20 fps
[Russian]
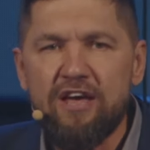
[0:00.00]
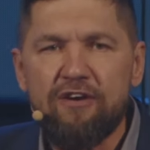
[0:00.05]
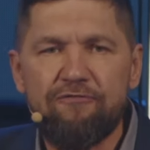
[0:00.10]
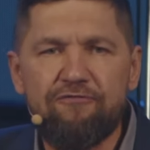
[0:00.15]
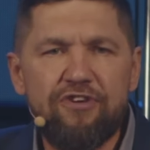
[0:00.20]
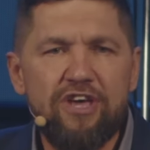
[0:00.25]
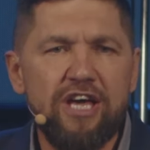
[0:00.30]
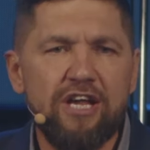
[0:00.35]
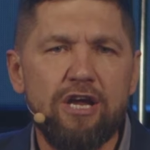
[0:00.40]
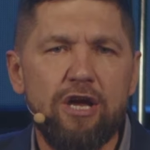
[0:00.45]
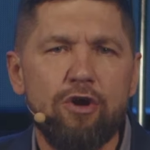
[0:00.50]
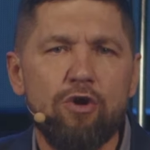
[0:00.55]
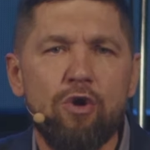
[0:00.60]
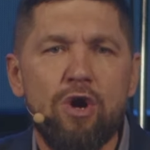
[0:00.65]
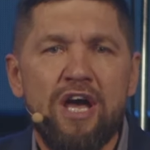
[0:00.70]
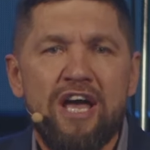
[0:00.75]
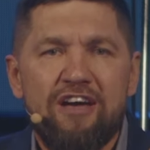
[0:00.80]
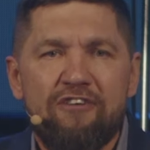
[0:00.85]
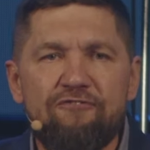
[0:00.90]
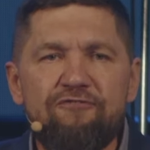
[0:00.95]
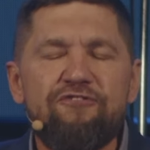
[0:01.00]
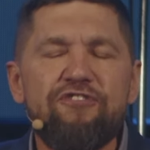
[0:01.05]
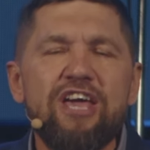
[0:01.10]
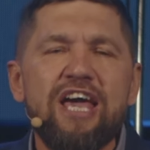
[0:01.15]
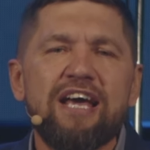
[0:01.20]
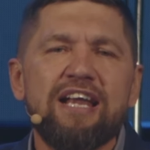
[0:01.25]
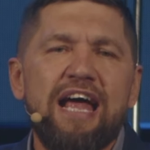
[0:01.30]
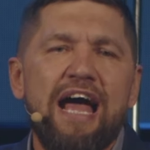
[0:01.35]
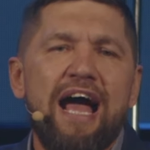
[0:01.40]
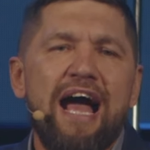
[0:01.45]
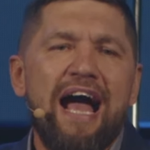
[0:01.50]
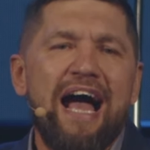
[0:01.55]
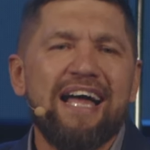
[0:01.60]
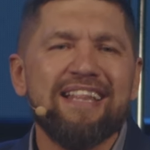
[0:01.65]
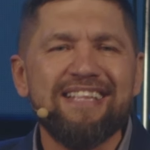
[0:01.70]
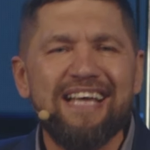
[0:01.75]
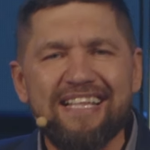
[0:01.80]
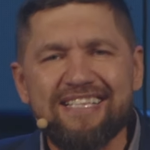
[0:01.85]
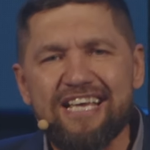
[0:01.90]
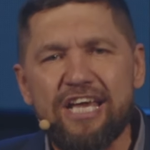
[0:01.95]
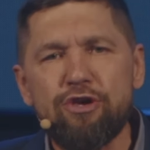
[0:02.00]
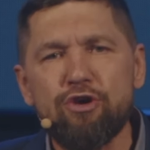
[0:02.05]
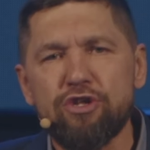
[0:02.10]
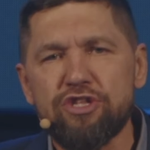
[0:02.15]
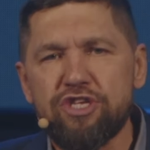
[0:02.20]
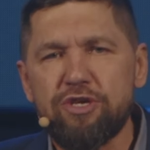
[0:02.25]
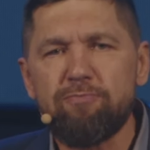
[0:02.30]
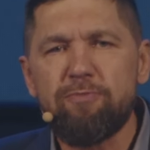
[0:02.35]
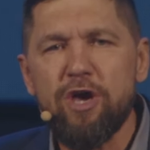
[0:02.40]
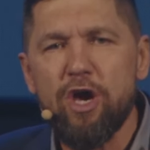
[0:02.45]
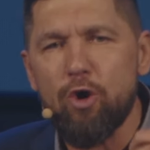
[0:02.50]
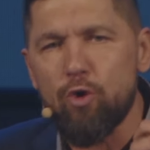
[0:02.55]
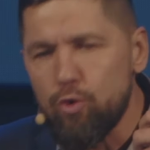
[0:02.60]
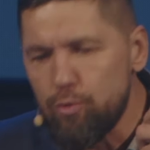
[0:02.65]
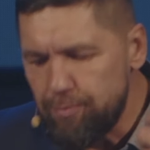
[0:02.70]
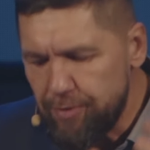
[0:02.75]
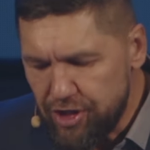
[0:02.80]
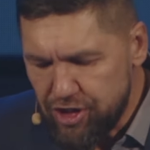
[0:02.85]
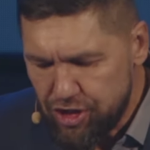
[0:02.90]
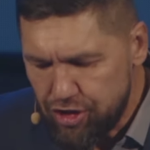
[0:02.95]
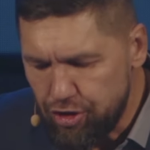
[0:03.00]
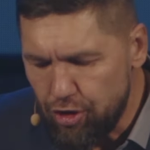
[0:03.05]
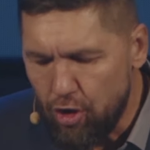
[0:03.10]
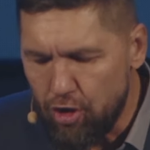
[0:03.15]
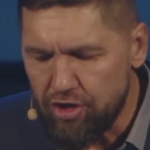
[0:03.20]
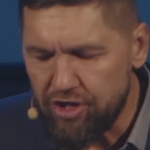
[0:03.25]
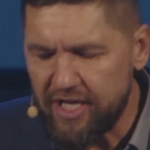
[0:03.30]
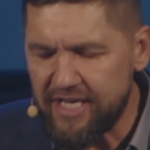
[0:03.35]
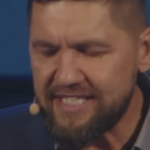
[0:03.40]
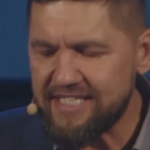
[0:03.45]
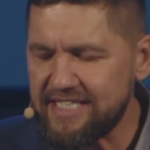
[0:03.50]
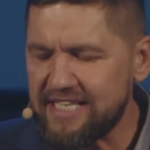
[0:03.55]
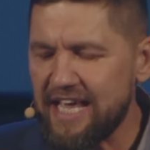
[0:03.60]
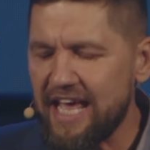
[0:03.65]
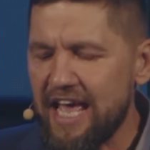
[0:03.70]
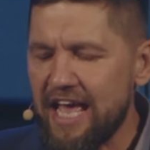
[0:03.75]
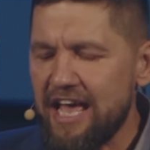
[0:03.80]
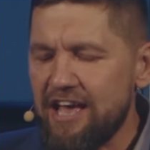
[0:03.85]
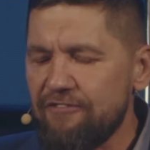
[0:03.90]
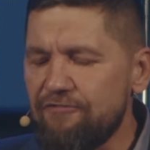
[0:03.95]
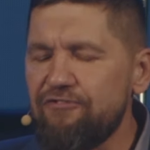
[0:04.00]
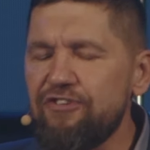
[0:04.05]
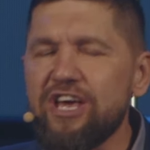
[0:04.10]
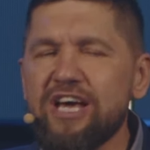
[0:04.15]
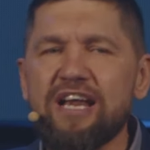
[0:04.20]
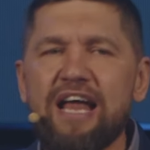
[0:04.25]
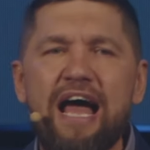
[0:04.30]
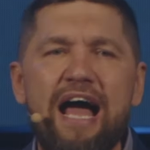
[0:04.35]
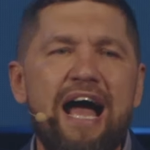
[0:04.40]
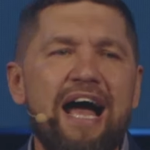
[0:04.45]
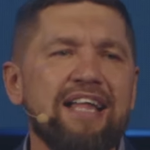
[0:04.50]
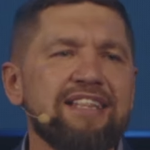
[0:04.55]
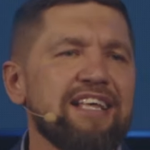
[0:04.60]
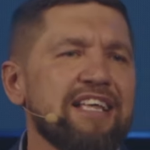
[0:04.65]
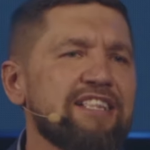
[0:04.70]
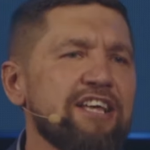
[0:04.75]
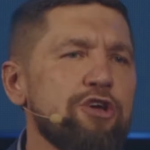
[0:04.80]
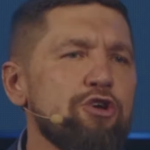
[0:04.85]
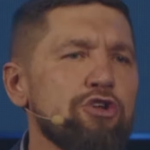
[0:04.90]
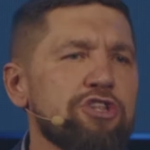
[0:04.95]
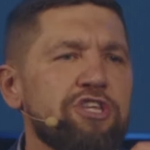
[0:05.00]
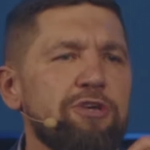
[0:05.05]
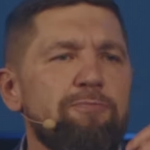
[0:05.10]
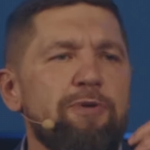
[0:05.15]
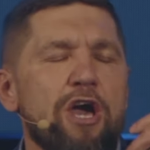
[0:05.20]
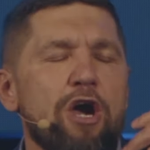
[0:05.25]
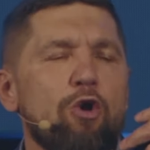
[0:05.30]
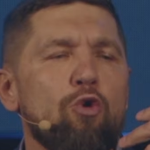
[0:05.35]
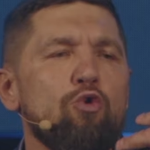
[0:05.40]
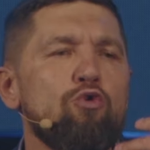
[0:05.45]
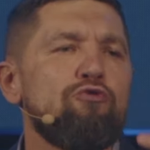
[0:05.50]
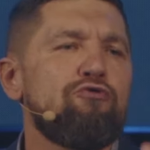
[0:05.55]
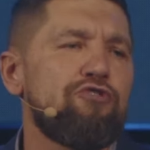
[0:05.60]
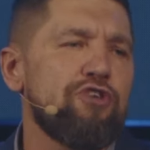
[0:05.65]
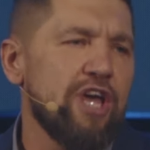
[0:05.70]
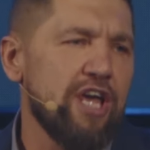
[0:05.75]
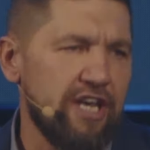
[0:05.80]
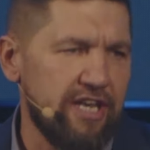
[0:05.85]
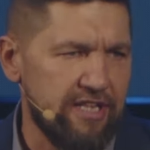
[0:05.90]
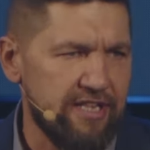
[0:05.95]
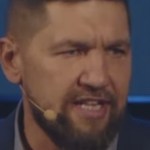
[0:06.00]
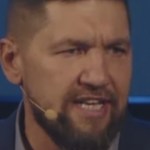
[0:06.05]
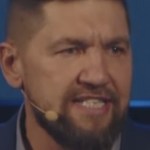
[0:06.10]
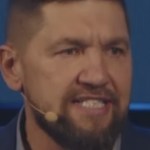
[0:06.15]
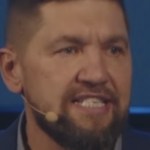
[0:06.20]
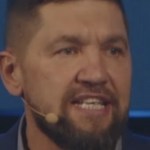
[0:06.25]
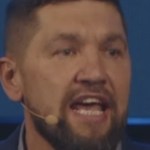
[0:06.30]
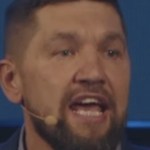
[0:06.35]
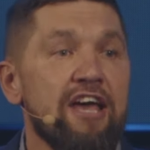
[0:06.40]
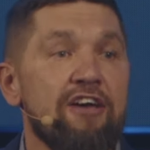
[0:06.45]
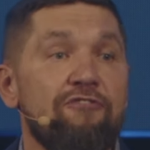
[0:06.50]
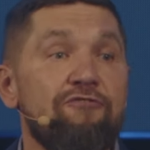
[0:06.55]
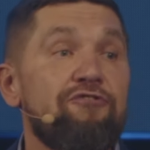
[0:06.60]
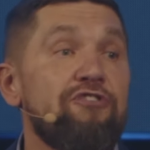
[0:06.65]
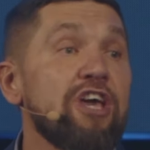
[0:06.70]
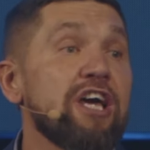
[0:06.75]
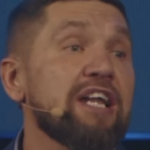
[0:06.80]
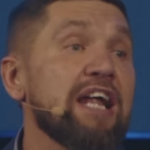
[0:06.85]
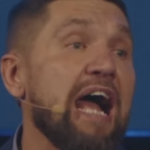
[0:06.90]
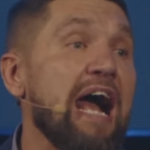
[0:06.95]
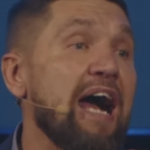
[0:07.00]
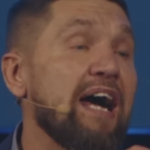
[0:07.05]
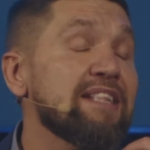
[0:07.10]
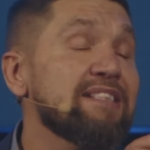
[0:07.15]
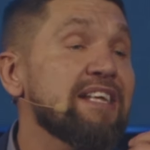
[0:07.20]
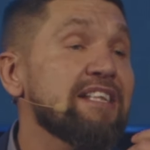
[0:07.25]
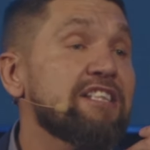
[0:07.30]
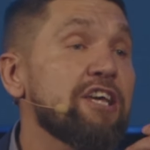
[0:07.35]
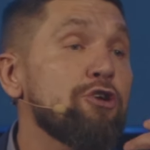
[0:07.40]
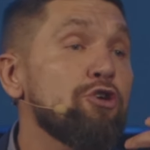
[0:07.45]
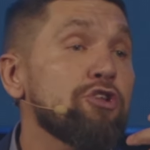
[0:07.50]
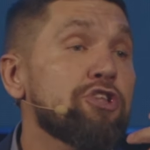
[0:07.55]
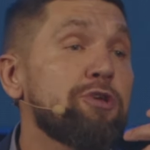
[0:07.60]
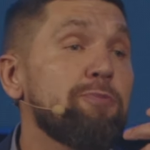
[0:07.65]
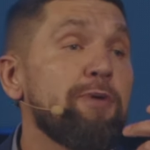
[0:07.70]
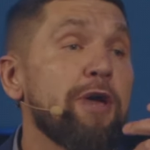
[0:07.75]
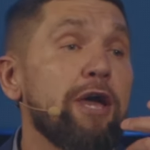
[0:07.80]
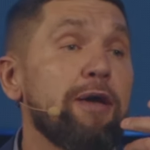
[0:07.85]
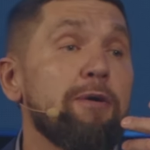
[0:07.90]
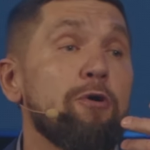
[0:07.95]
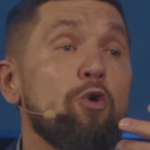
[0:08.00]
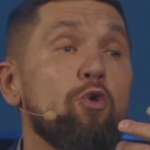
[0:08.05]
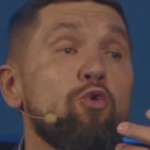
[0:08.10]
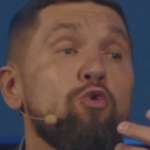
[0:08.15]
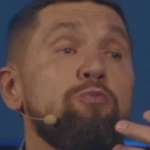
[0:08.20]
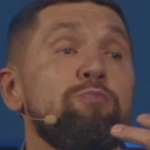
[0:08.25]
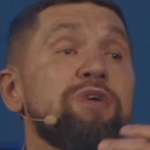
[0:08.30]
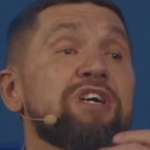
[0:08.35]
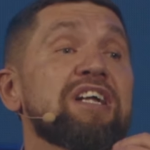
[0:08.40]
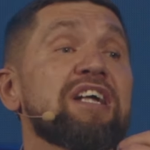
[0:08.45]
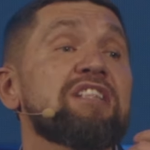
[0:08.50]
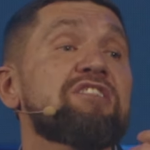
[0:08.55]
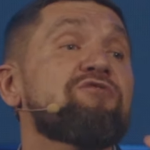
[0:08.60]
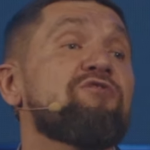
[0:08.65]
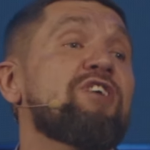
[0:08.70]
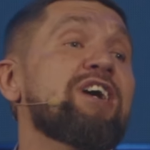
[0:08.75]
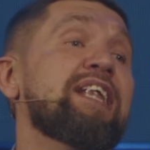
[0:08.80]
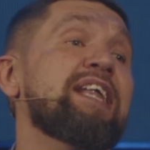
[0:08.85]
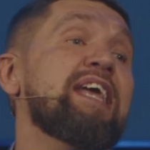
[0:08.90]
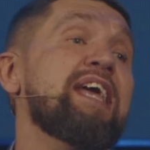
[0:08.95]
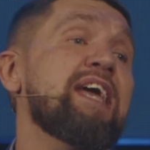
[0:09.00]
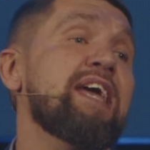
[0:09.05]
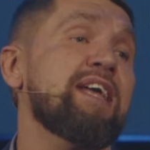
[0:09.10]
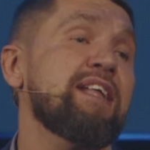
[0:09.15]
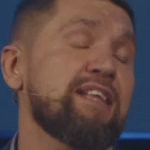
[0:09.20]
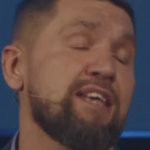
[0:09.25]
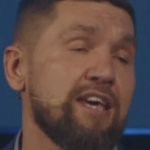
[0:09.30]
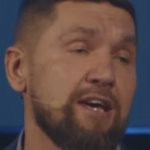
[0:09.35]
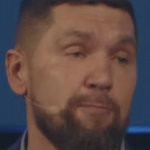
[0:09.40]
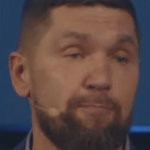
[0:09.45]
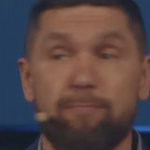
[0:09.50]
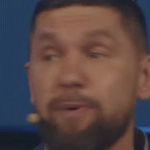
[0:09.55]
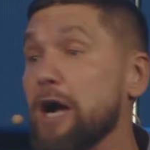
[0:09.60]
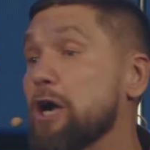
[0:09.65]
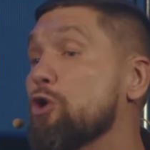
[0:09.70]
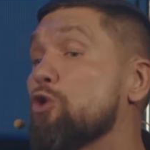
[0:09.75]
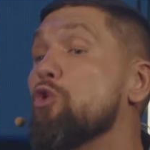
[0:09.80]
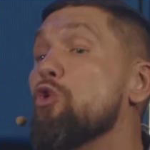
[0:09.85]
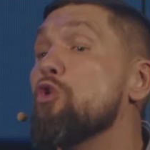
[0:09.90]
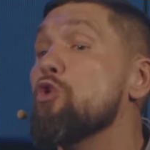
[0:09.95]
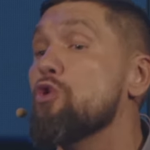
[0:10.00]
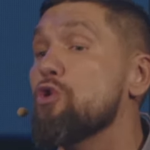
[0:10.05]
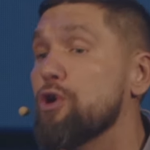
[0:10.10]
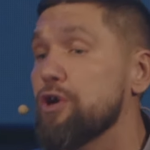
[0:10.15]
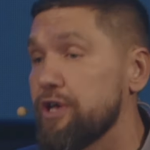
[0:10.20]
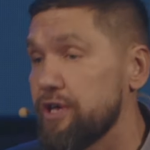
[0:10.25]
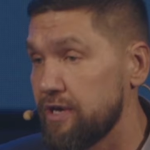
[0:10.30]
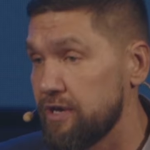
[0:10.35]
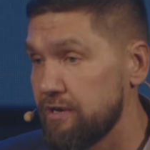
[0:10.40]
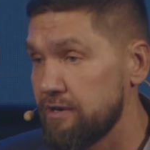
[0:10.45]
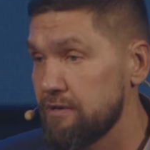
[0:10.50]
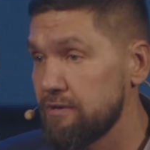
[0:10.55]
Верою, вера, она дает тебе убежденность, вера, она дает тебе уверенность, вера, она дает тебе умиротворение, покой.